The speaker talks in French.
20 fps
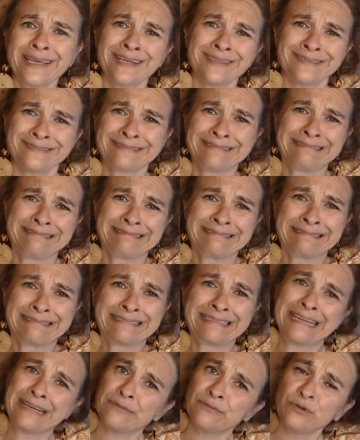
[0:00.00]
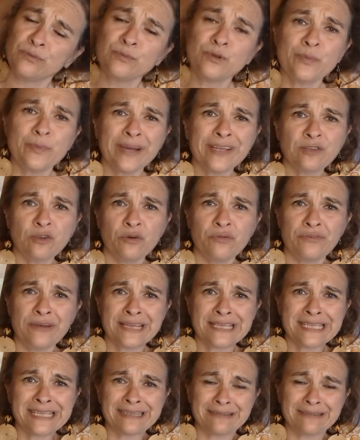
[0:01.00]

Hein. Vaut mieux pas être en face,